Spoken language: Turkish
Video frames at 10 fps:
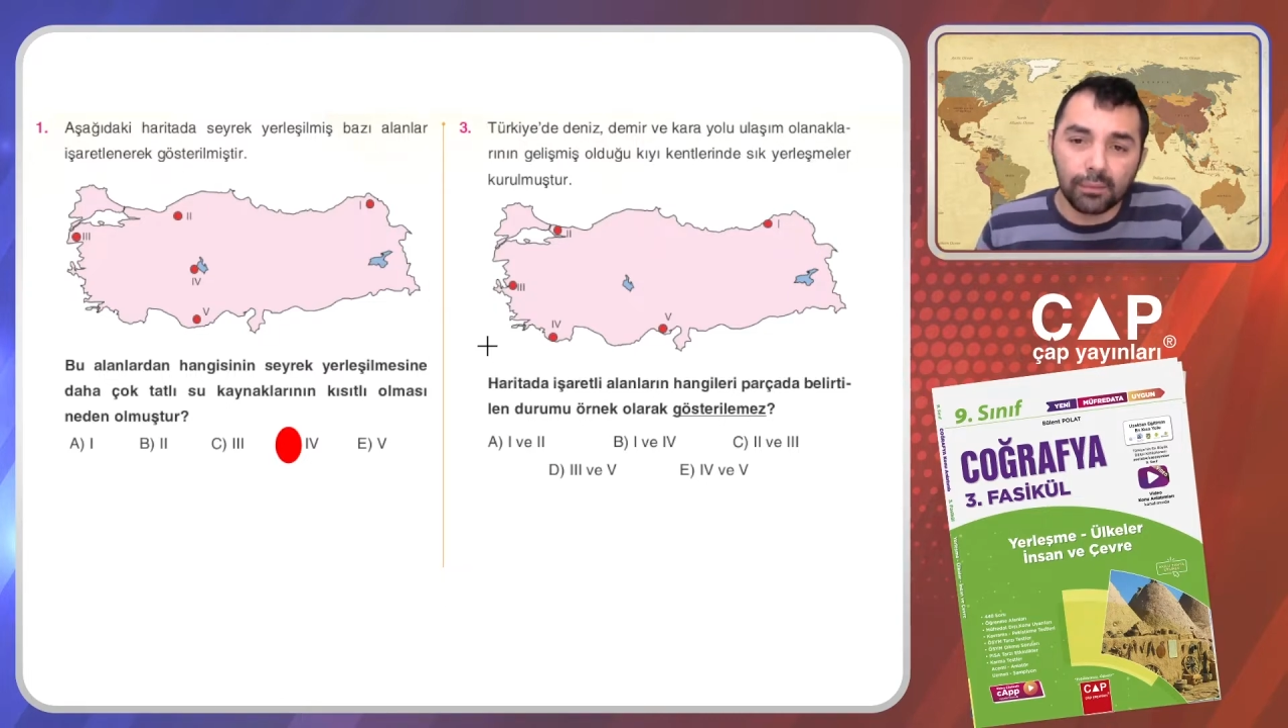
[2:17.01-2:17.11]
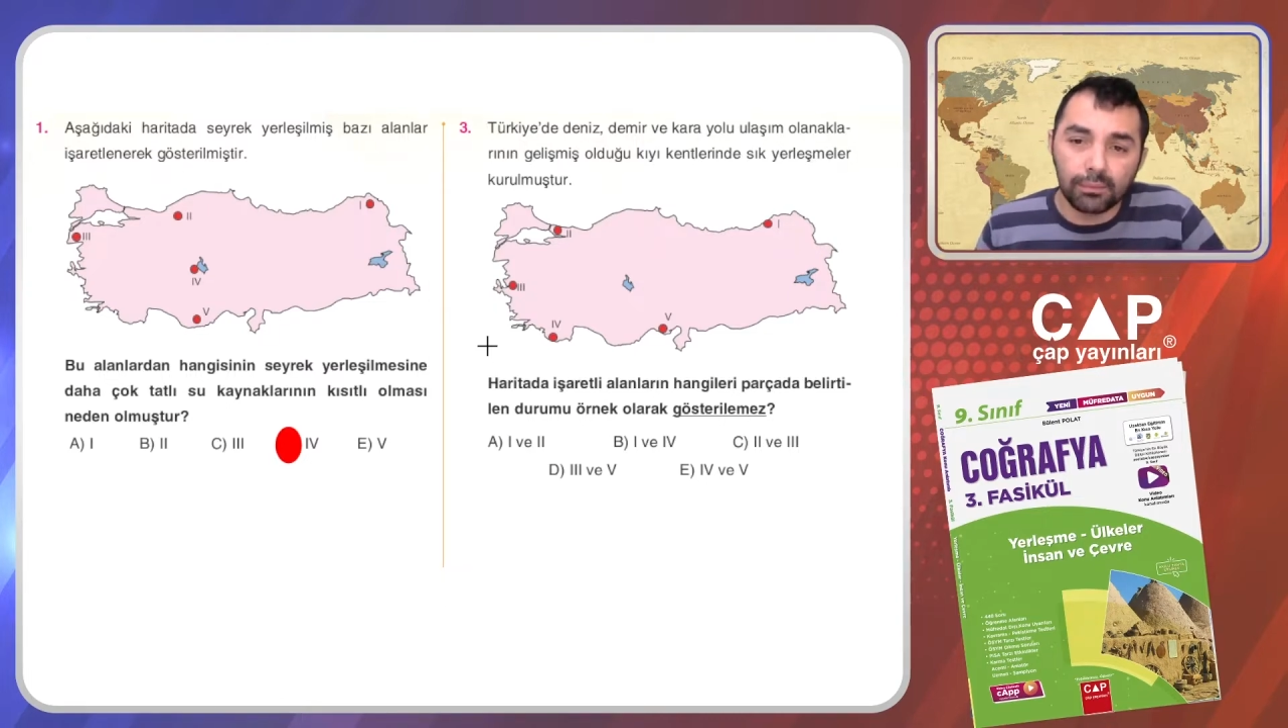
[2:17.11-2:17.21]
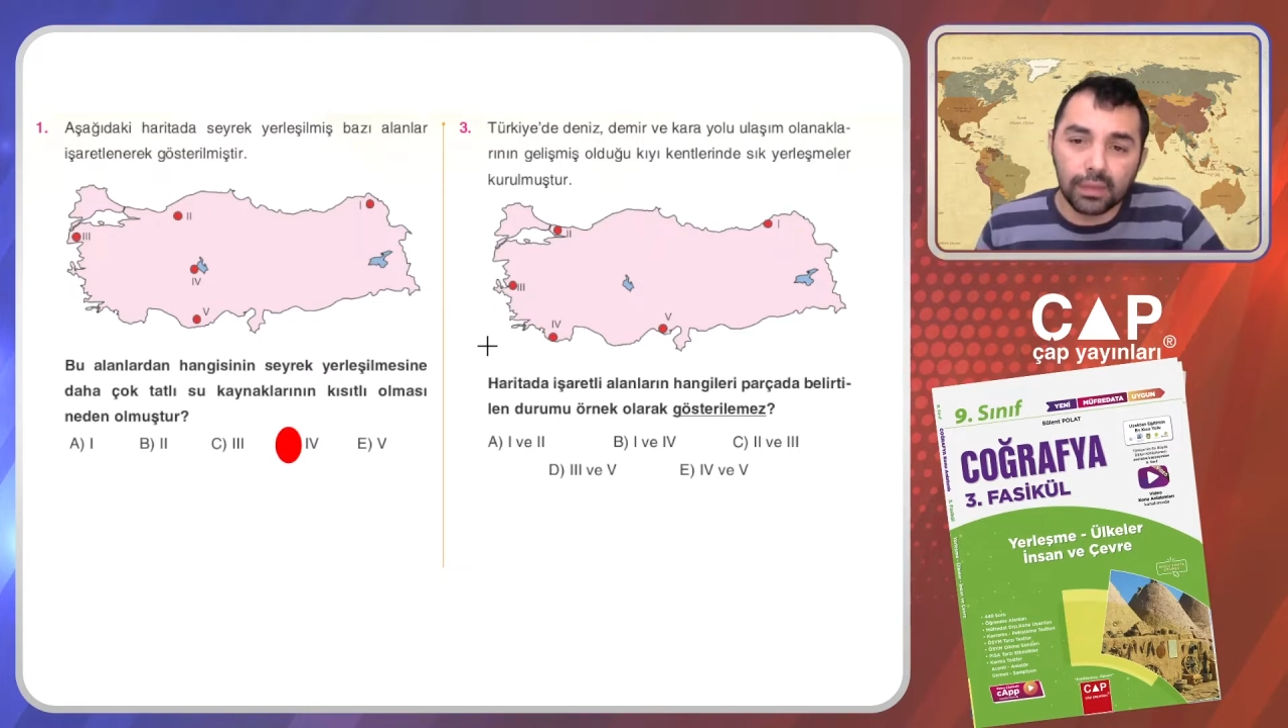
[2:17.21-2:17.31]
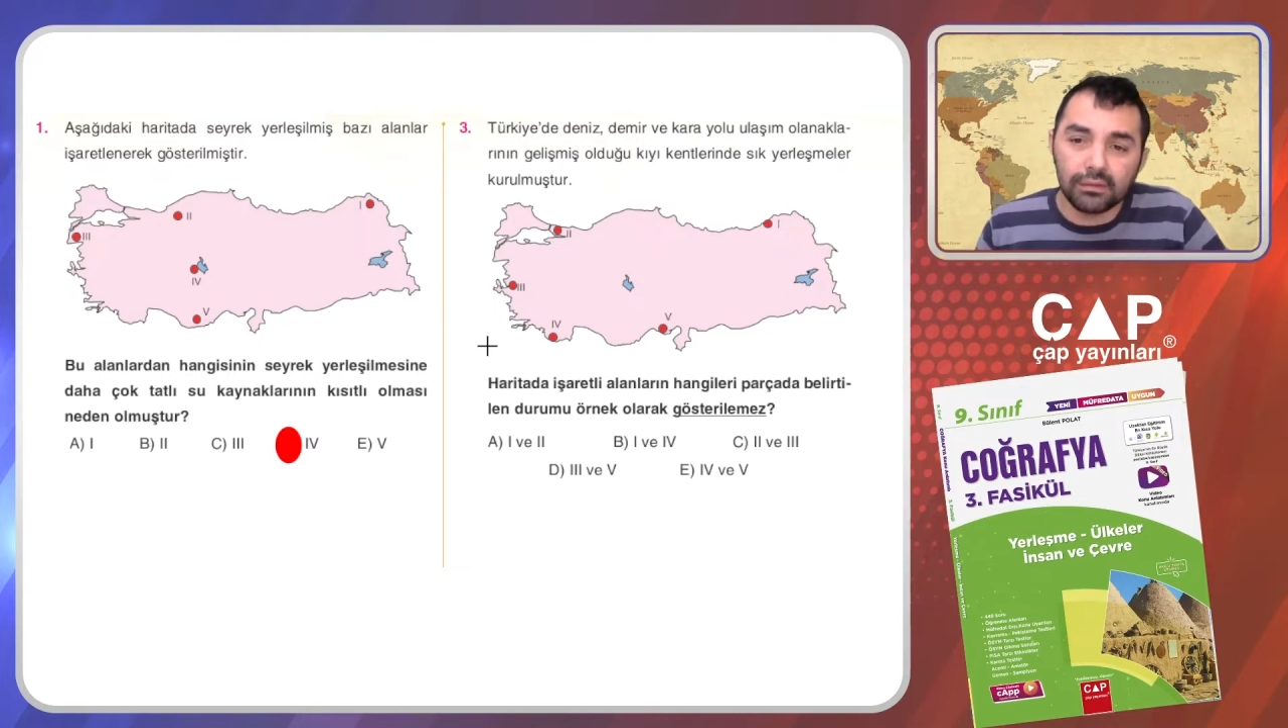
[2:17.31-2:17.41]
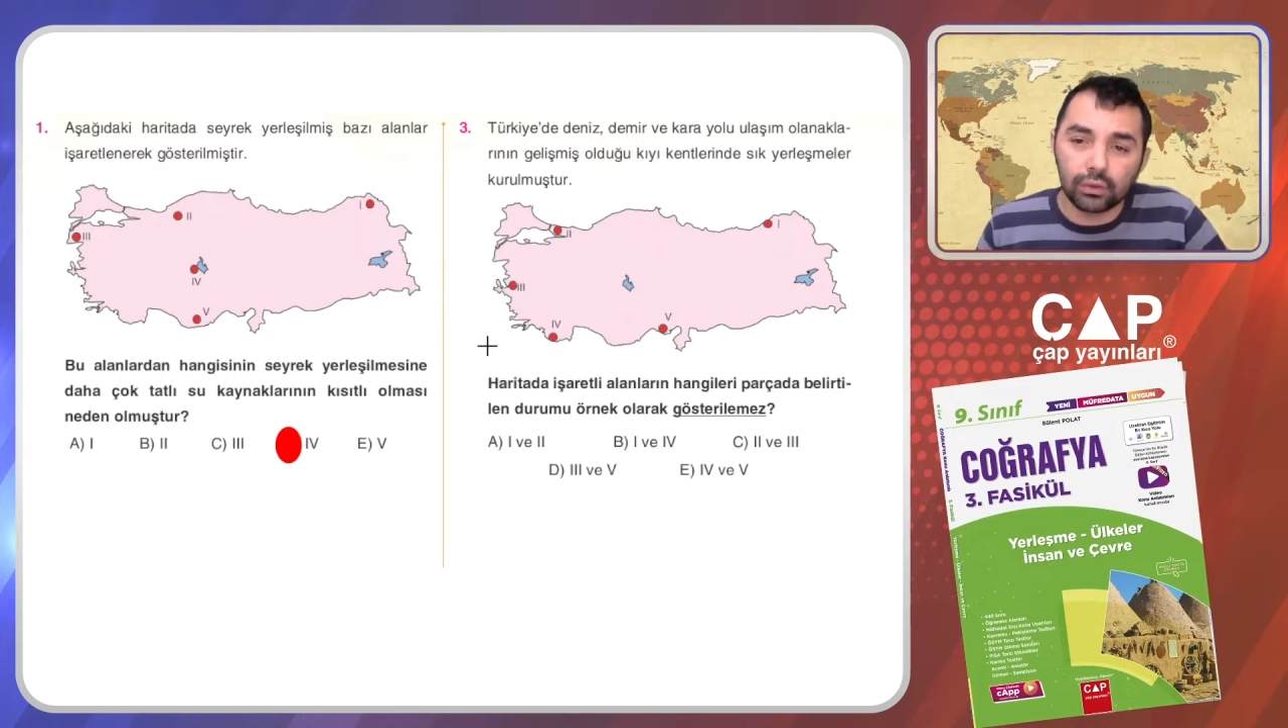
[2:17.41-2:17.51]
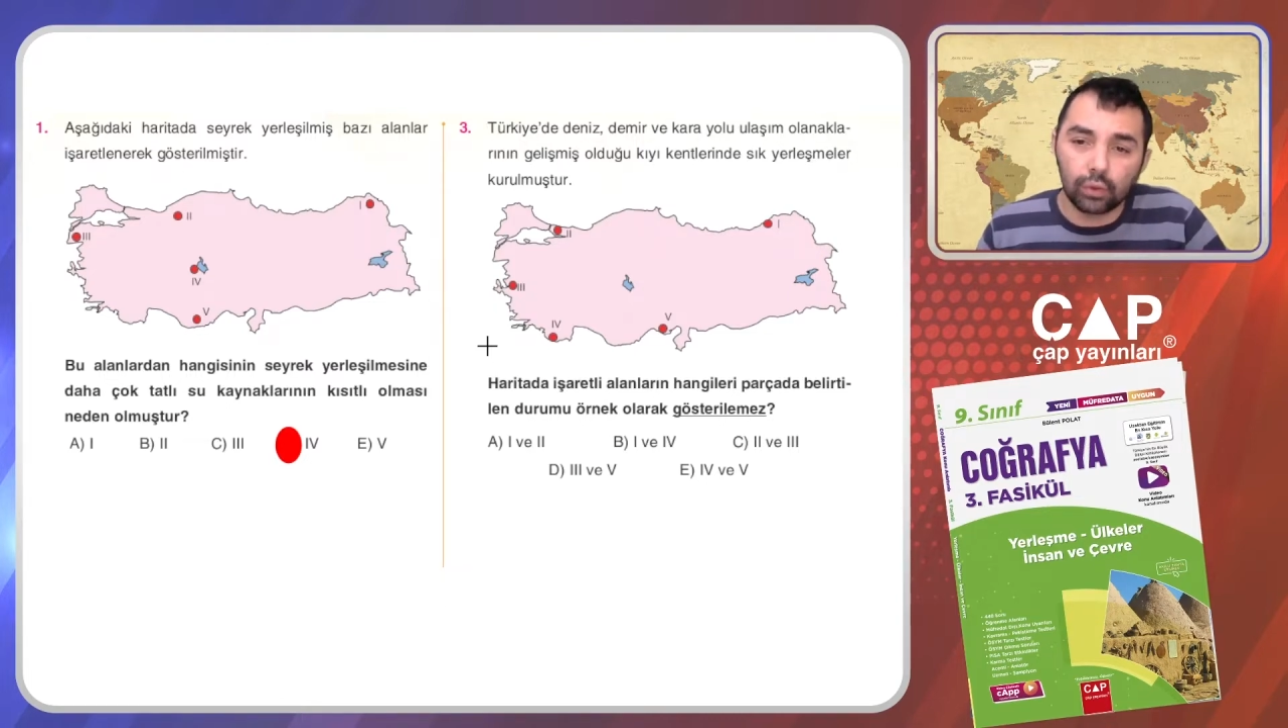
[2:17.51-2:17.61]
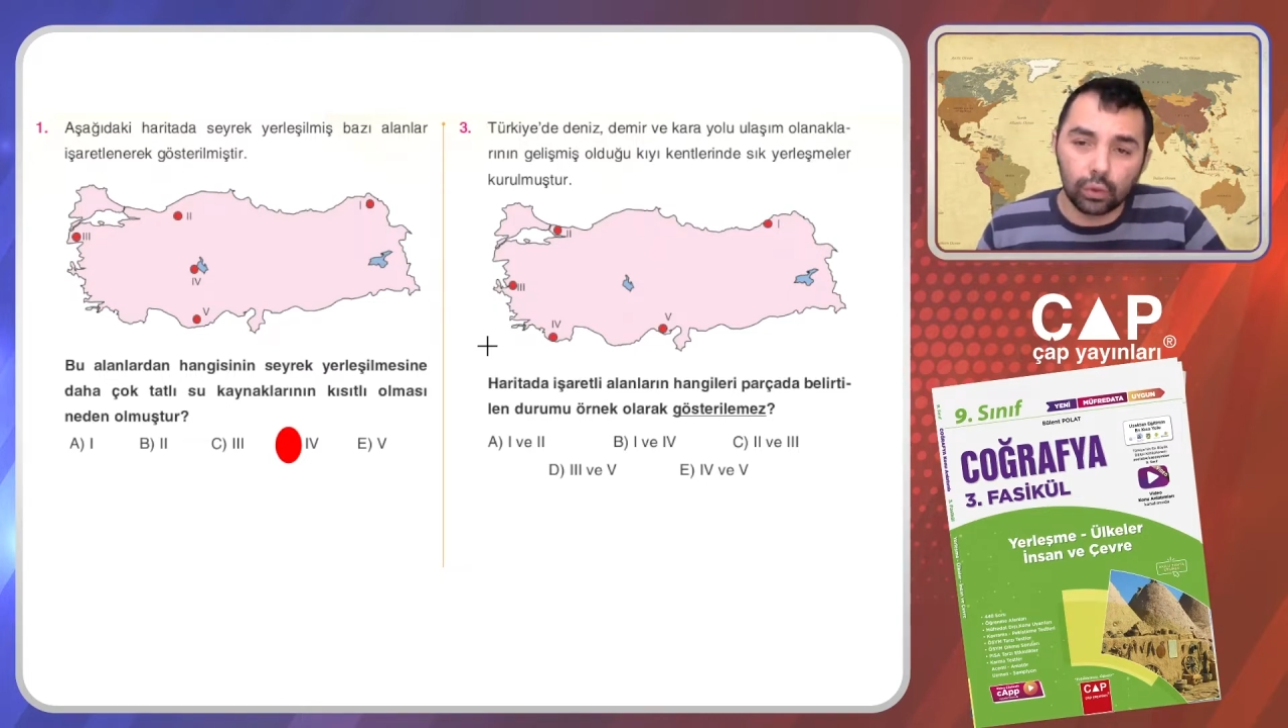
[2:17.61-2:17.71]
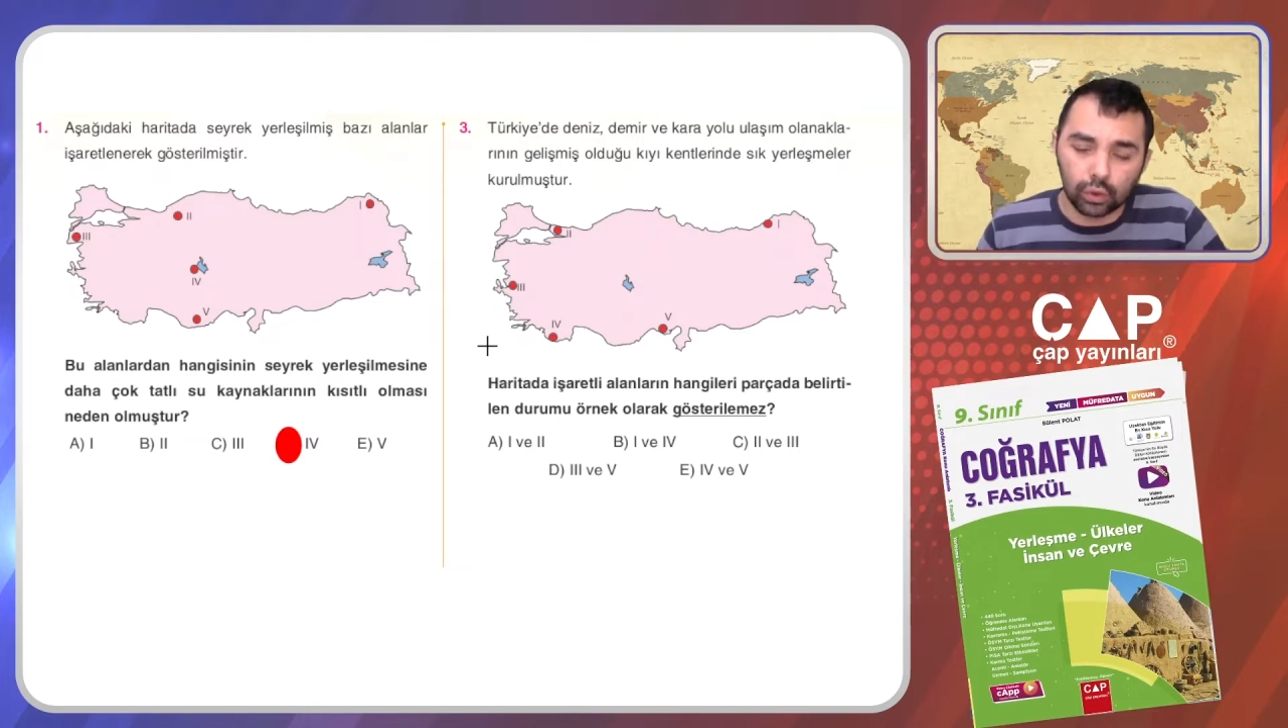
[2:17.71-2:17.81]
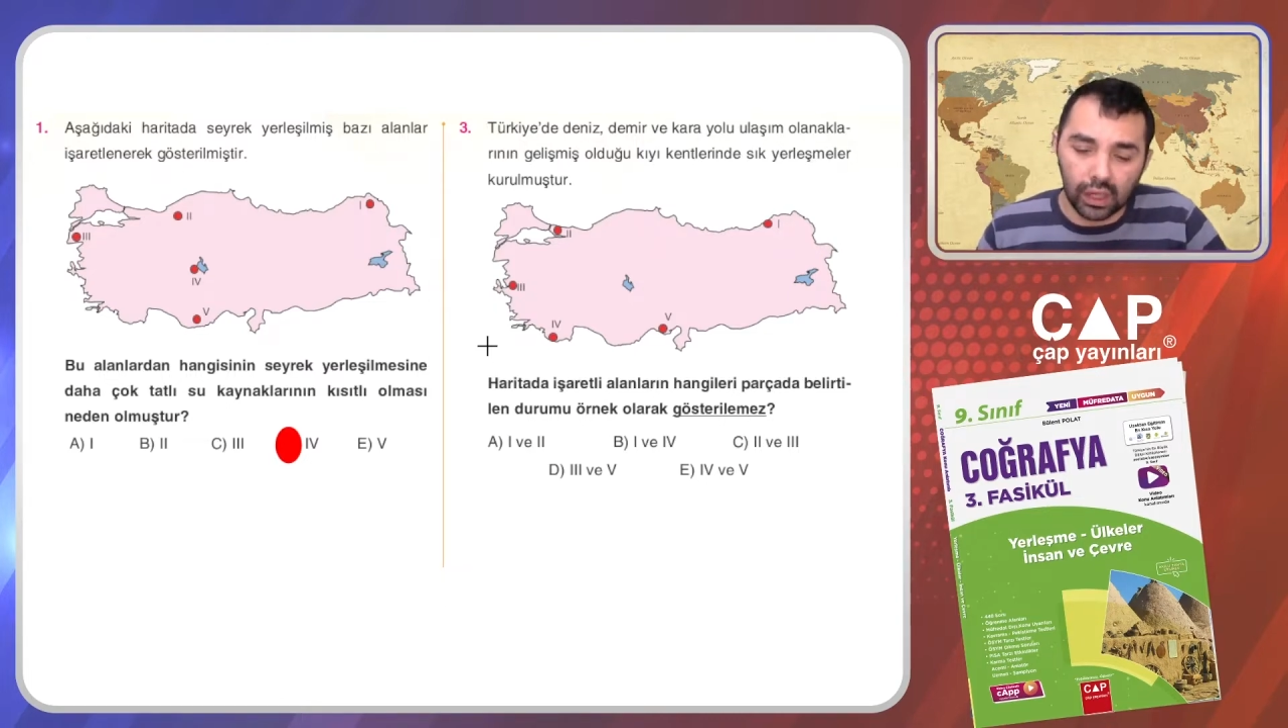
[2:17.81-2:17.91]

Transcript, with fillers: 1 ve 4